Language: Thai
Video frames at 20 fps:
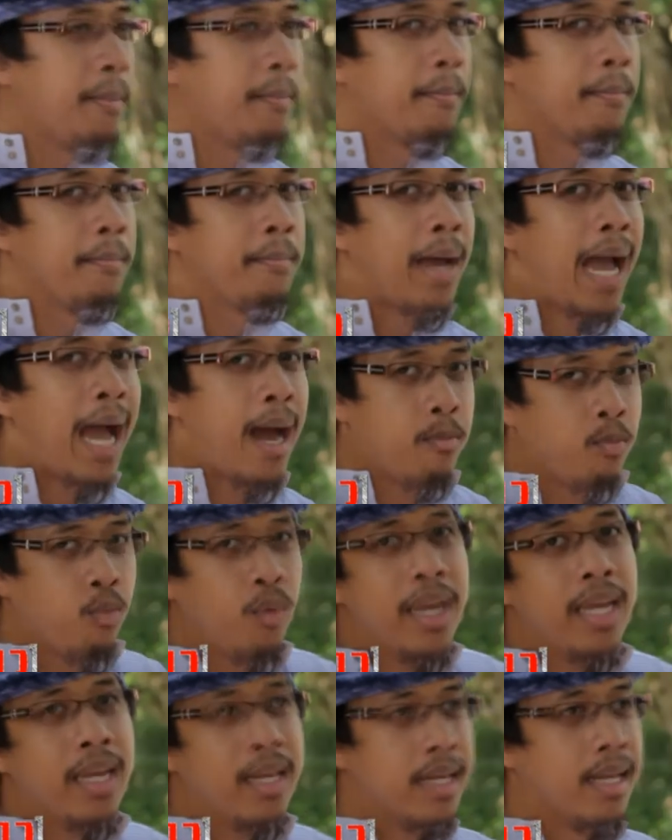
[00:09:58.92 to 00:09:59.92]
เป็นภาพ
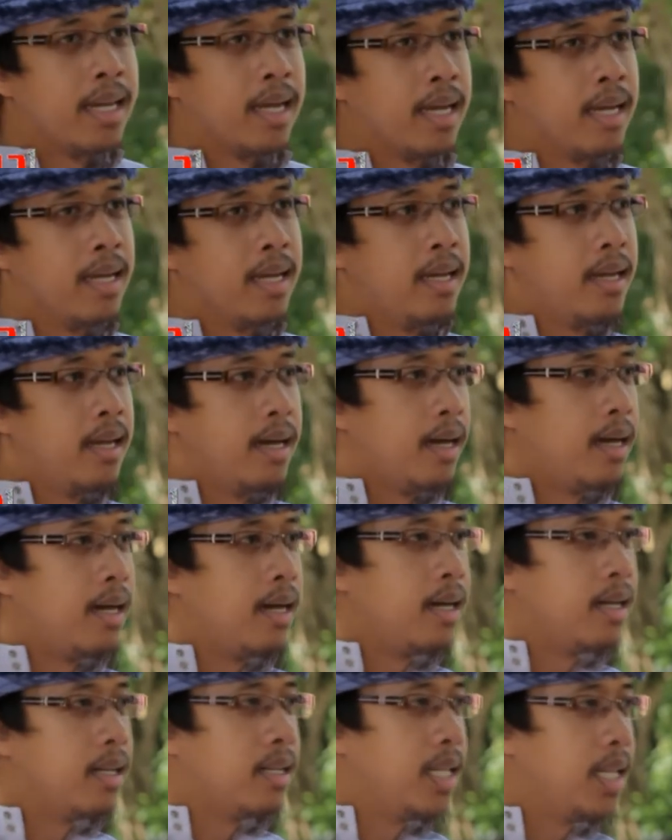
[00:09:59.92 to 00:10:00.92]
วิ่งเนี่ย
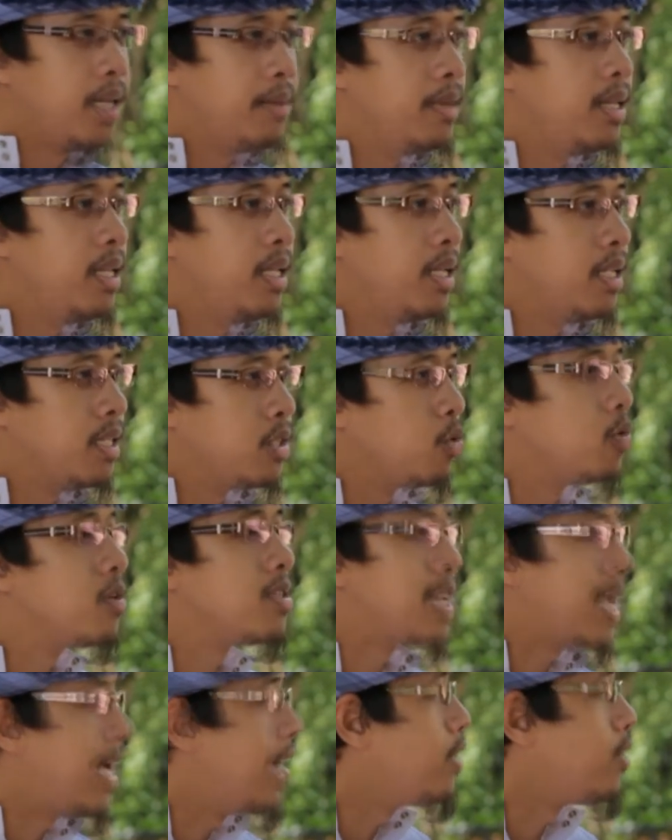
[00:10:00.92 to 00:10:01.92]
ดีไม่ดีจูง
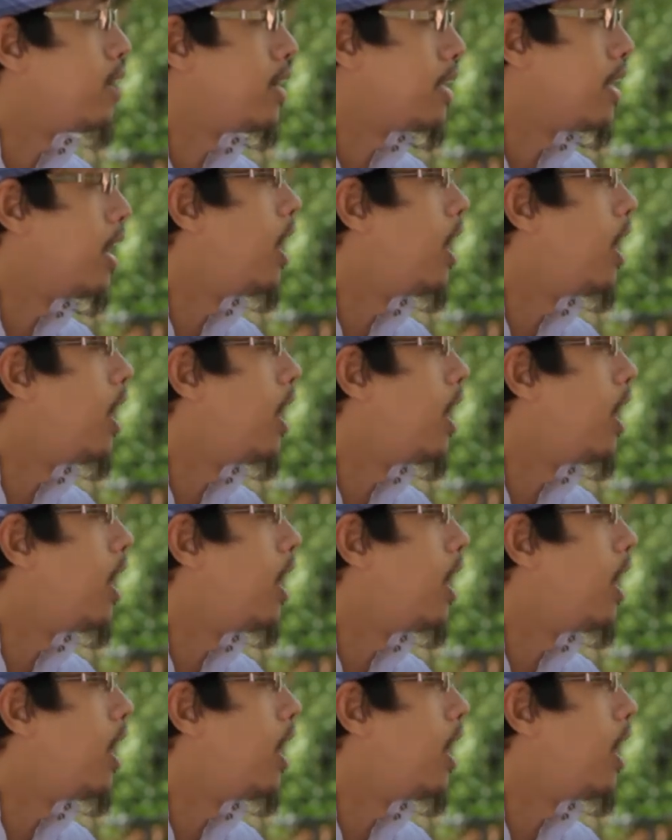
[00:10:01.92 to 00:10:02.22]
ใจกว่า